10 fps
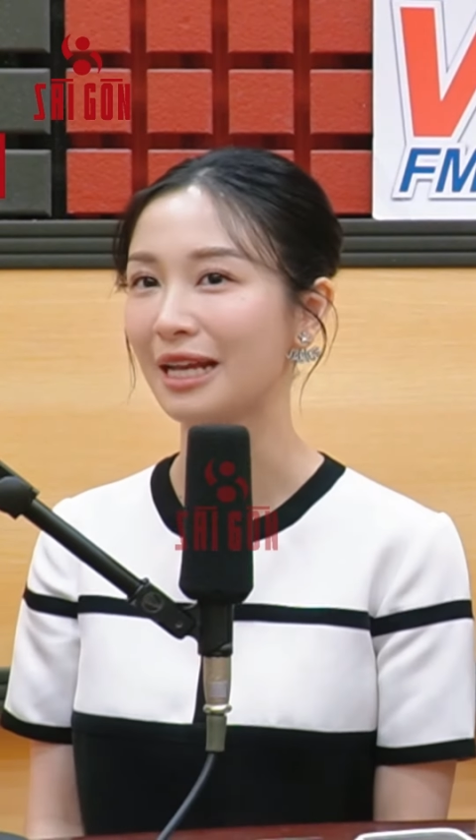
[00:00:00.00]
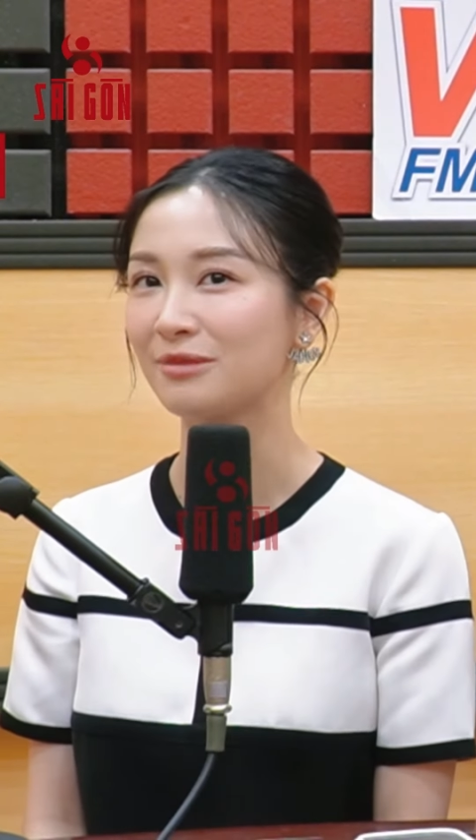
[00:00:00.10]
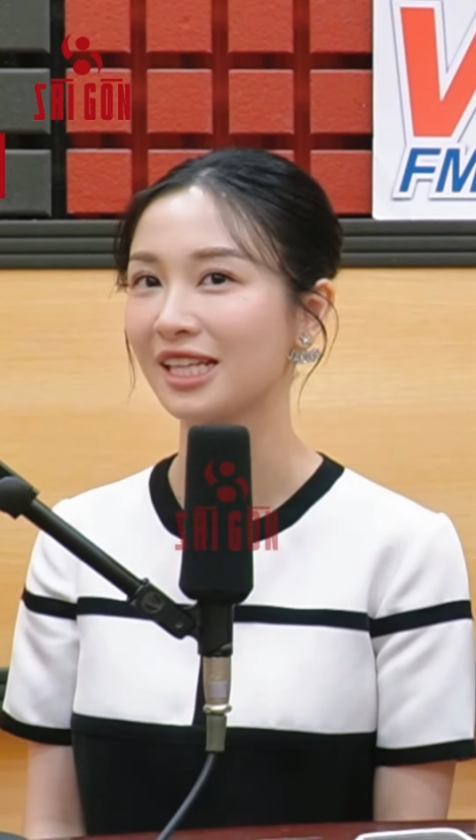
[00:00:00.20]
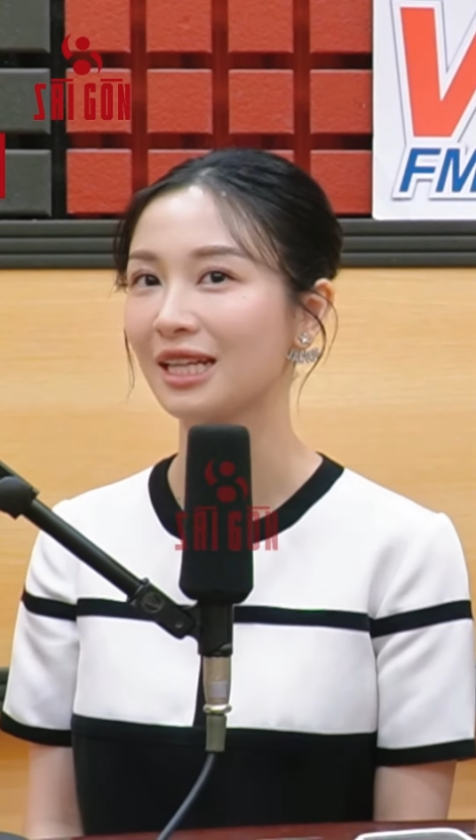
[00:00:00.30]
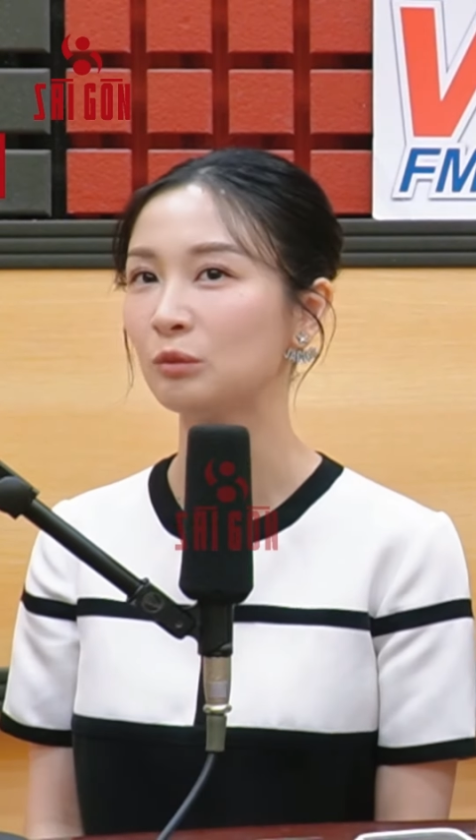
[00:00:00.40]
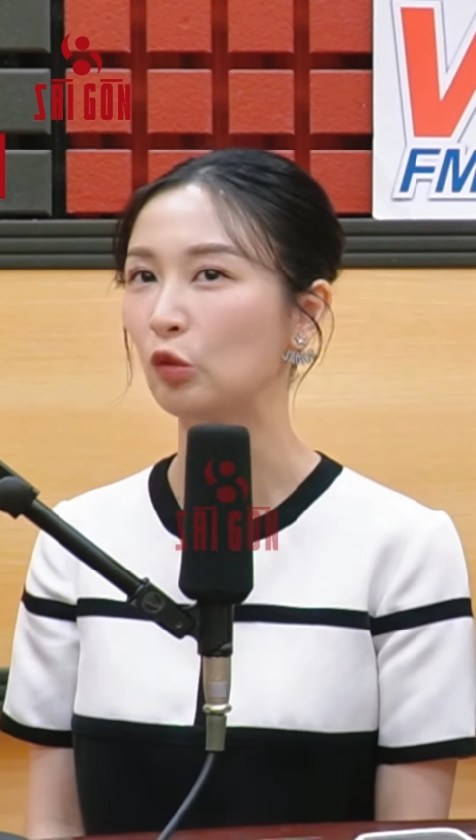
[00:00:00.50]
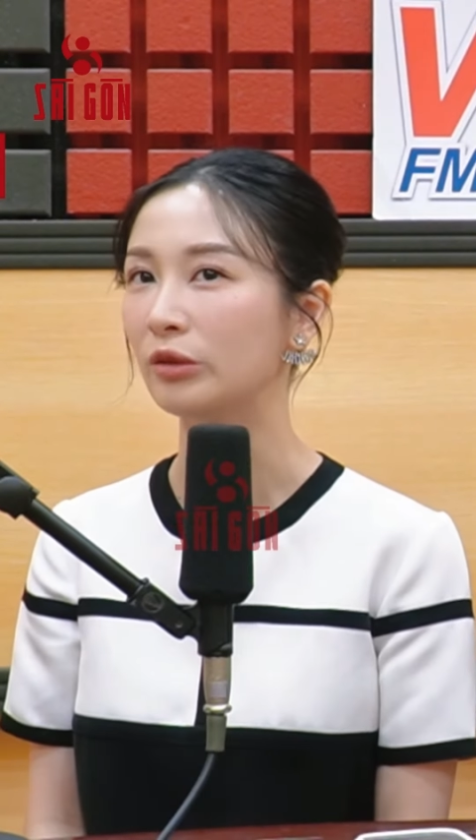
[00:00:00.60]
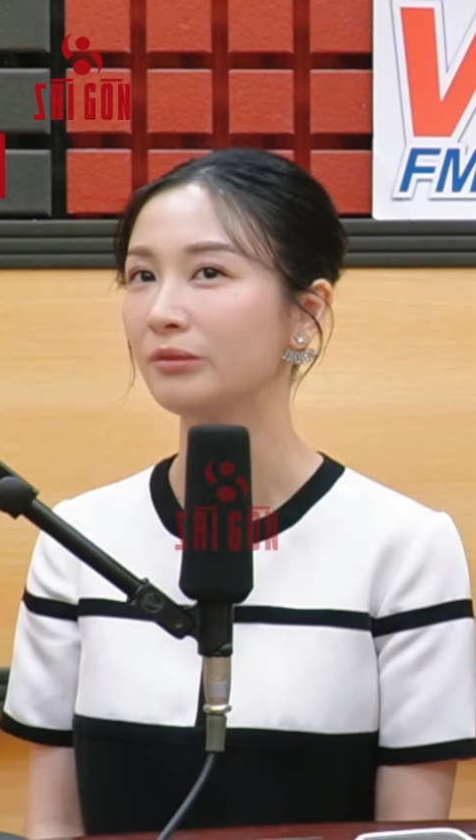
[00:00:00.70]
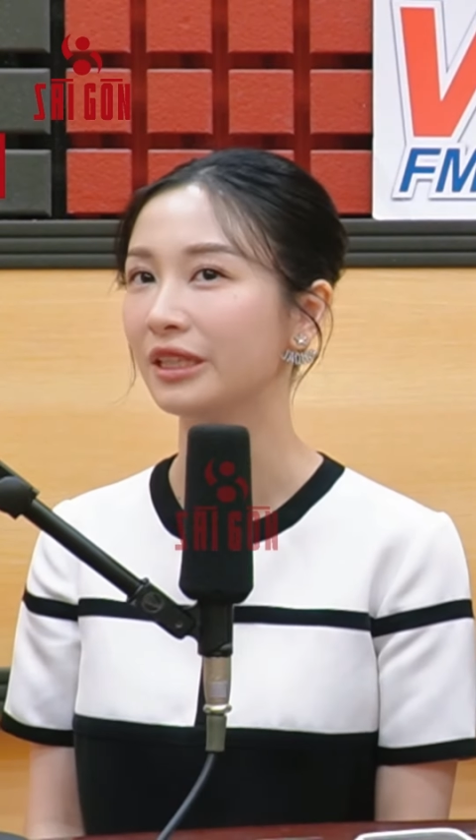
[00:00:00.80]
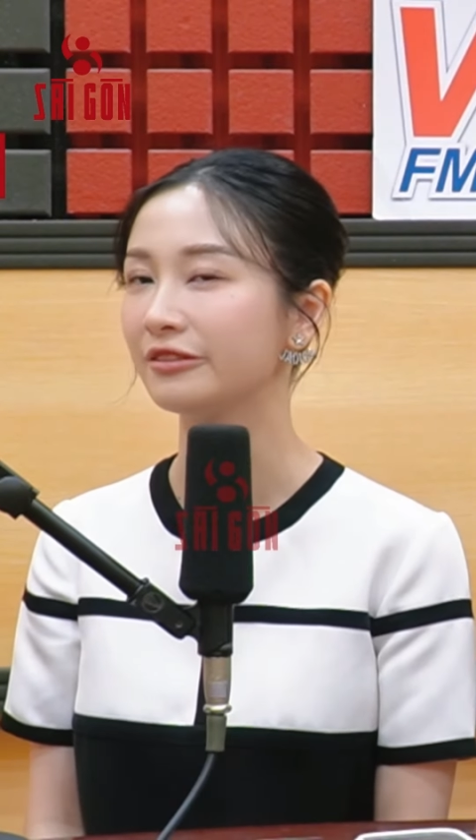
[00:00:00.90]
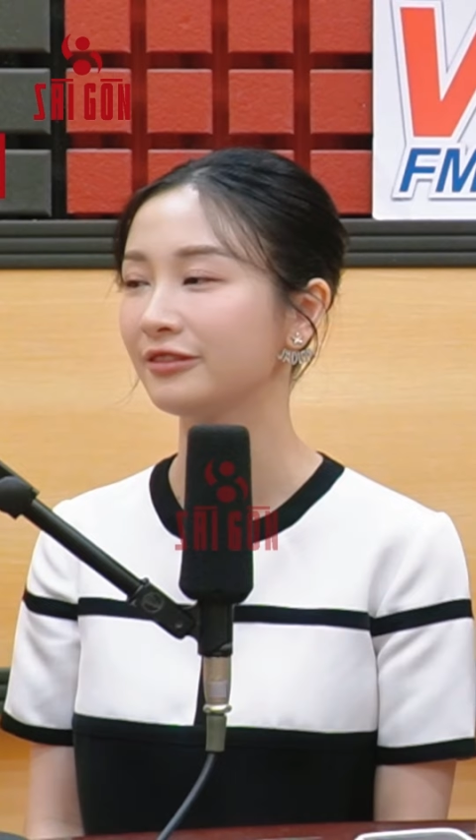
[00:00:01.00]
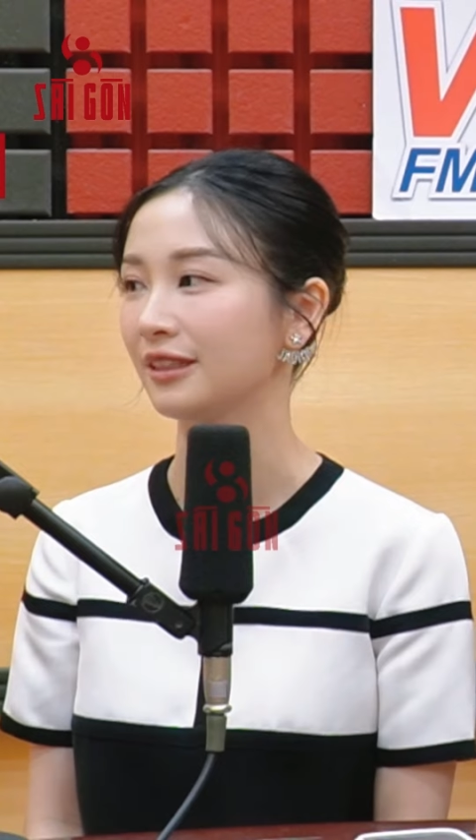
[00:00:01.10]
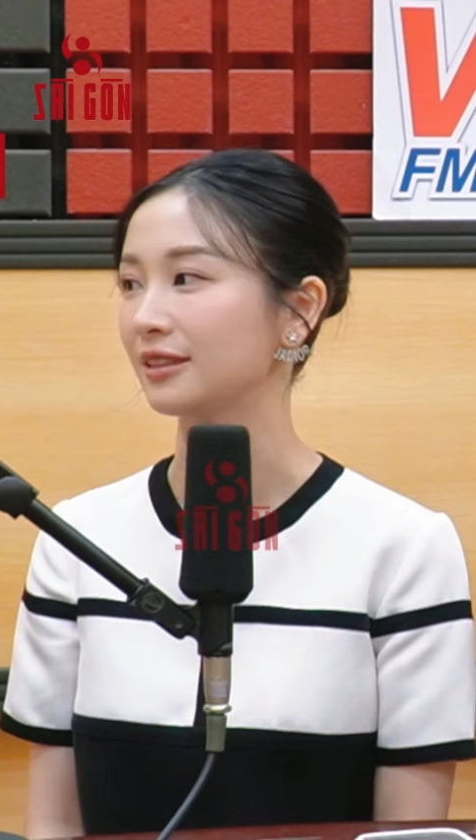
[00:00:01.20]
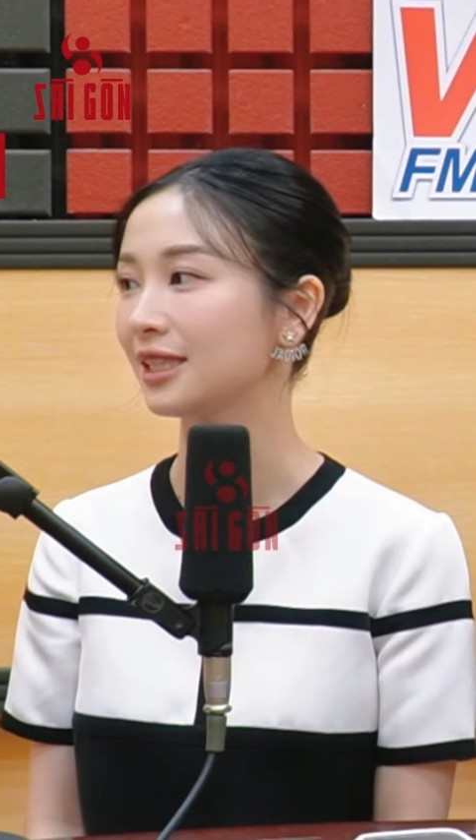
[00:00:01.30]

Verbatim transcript: Em sẽ ăn bún, miến, phở,